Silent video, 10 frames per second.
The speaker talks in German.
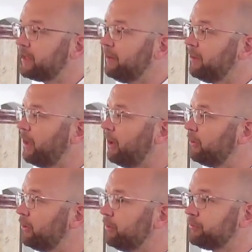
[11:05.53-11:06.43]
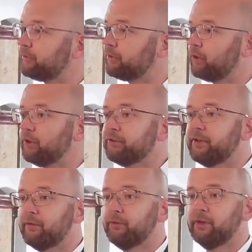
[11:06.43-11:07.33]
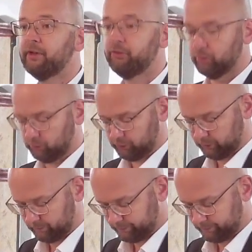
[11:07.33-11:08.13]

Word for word: kämen dann auch oft Gott dafür die Schuld.